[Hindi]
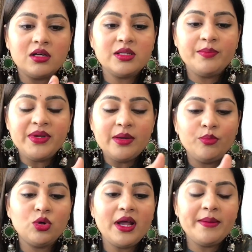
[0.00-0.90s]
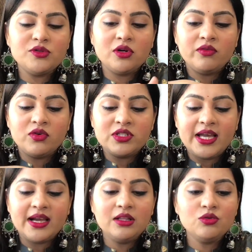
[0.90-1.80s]
जब भी ये पूरा एब्जॉर्व हो
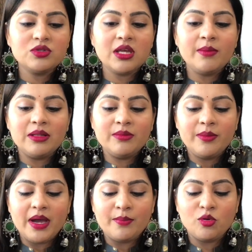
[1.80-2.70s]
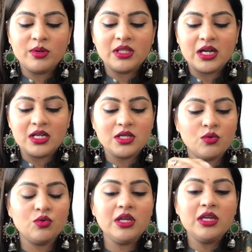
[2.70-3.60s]
जाएगा तो उसके बाद में मैं आपको बताना
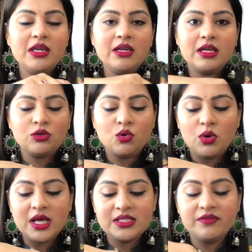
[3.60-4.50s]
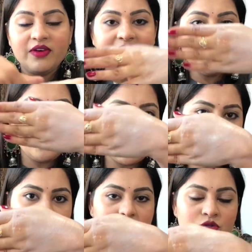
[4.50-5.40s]
चाहूँगी कि ये थोड़ा सा वाइट
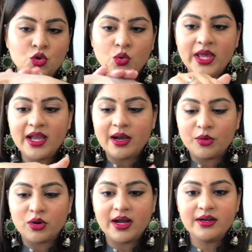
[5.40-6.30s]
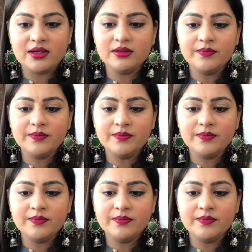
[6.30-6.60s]
कास्ट छोड़ेगा प्रोडक्ट